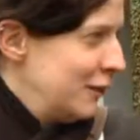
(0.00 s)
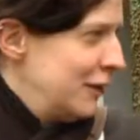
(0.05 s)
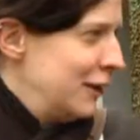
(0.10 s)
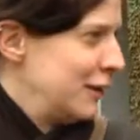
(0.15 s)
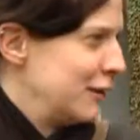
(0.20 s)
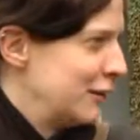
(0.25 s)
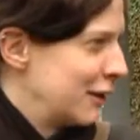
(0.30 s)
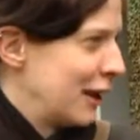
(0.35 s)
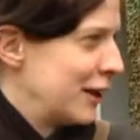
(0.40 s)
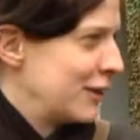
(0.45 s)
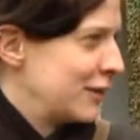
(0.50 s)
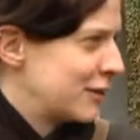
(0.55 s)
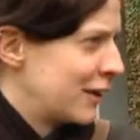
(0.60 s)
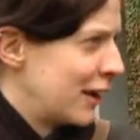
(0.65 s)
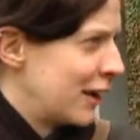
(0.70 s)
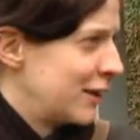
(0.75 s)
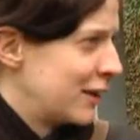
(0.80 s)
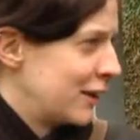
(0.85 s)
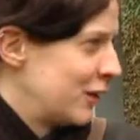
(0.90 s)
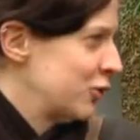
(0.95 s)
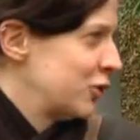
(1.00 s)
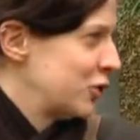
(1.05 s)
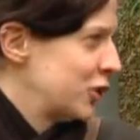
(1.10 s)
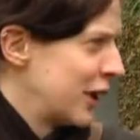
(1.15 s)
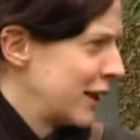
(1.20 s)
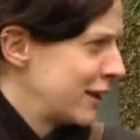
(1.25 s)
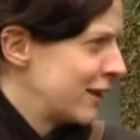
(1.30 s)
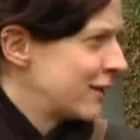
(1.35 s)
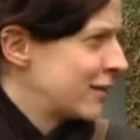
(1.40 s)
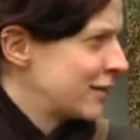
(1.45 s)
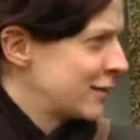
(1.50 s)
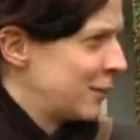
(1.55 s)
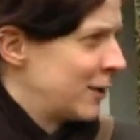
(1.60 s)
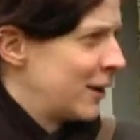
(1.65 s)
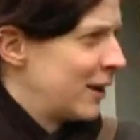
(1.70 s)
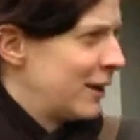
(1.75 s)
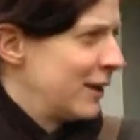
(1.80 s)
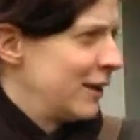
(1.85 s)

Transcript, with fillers: Äh, keine Zeit. Also ich kenne das zwar